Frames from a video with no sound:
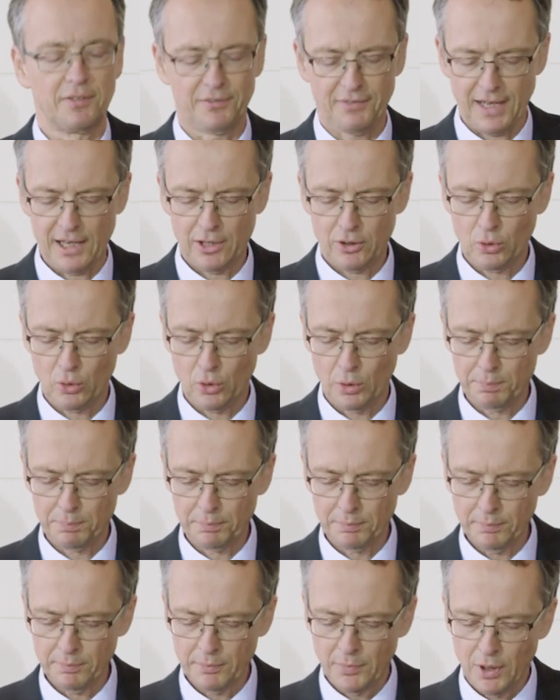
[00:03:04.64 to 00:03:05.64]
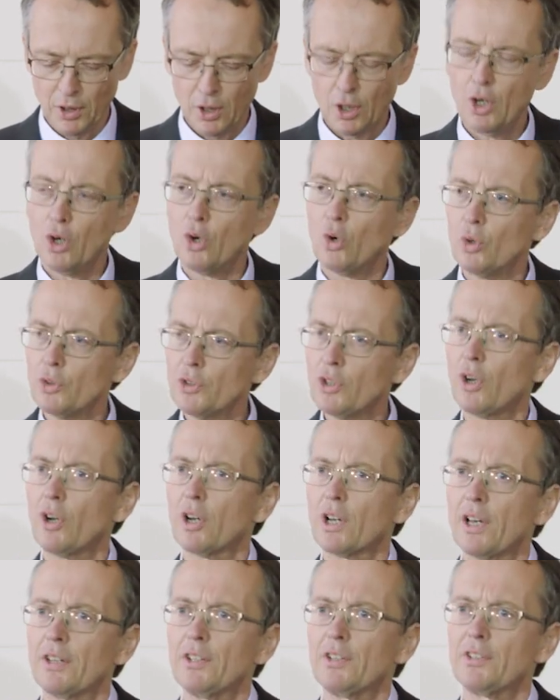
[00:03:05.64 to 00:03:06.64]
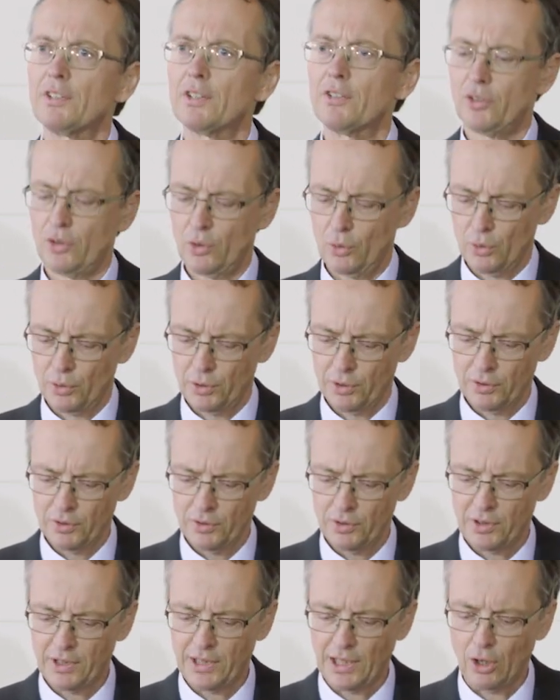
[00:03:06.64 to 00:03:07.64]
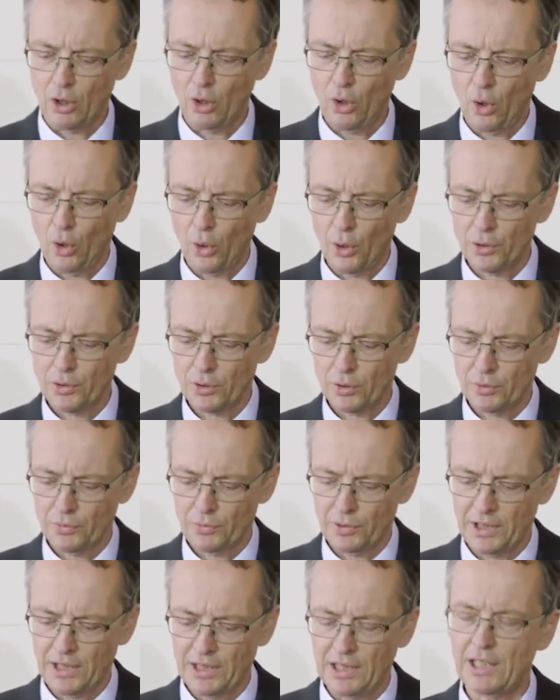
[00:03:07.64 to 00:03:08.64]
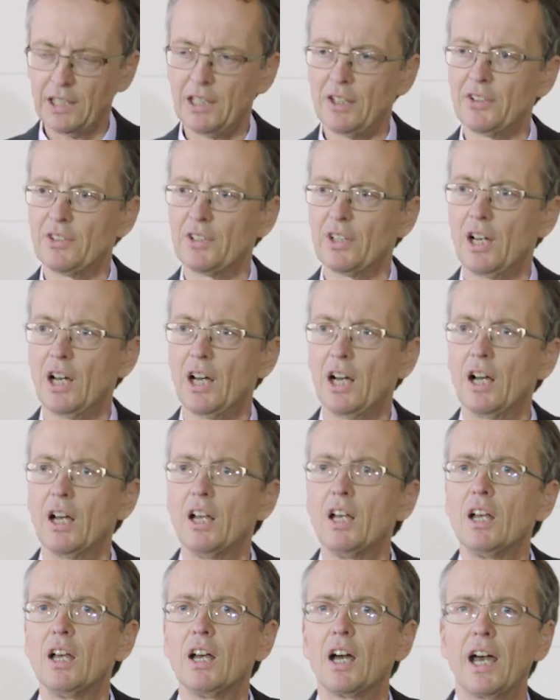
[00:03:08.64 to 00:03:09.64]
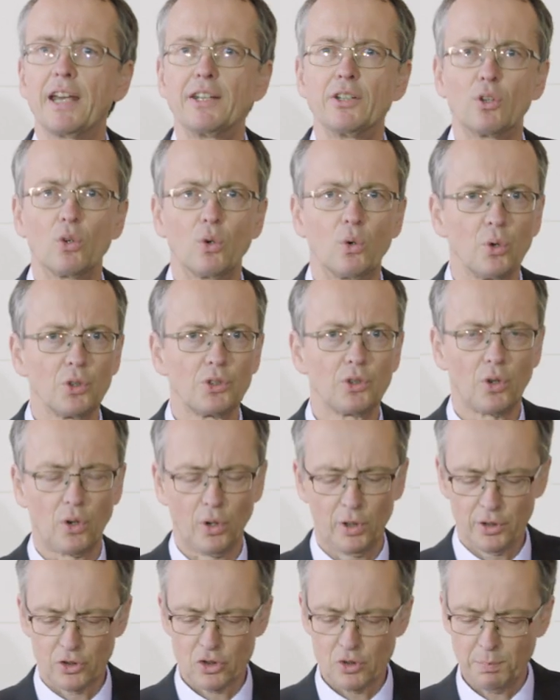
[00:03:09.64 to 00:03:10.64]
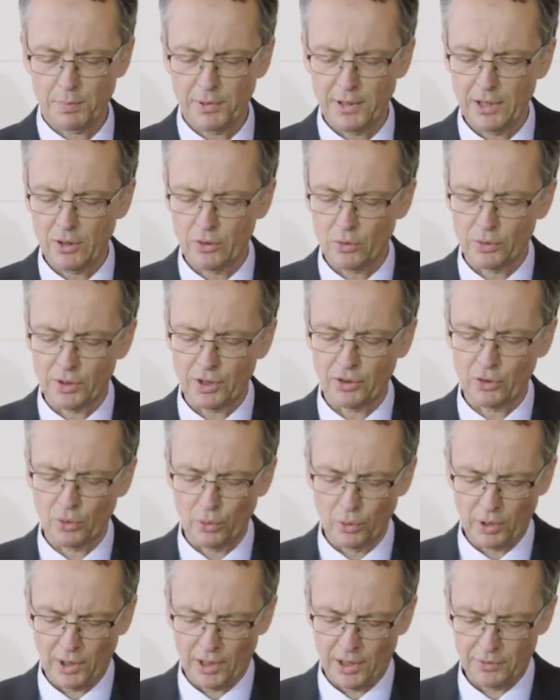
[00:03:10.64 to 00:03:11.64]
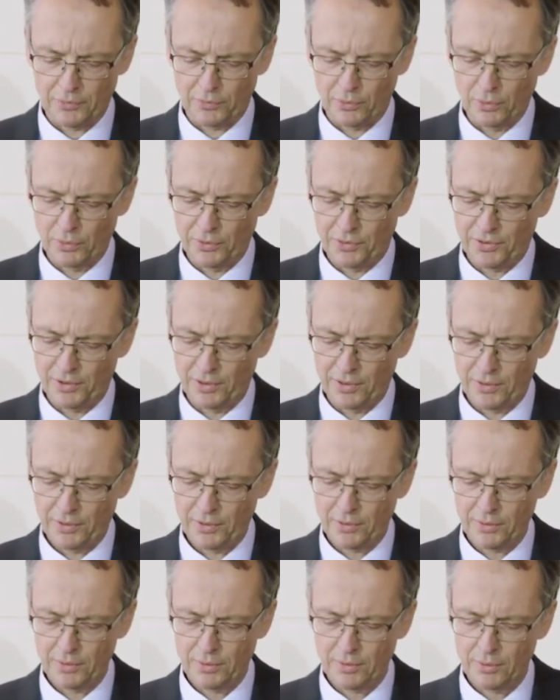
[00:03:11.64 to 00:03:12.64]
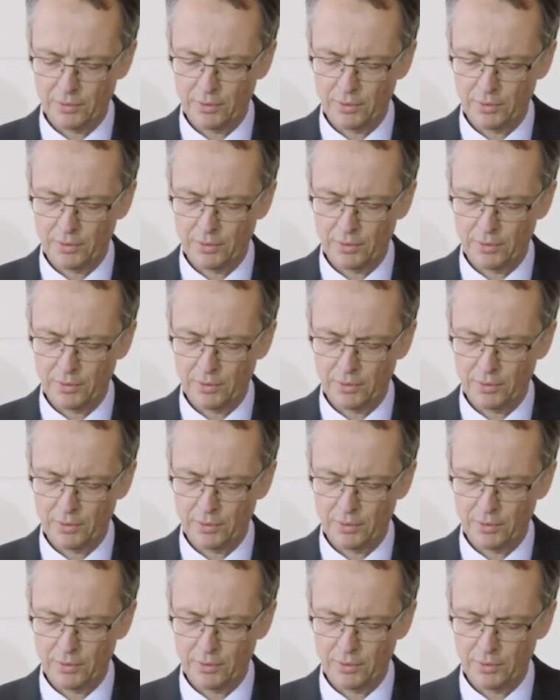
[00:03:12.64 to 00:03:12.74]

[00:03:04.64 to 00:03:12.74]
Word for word: Fachgruppen unter Organisationen, die auch heute für die GDCH eine große Rolle spielen und das Rückgrat für uns sind.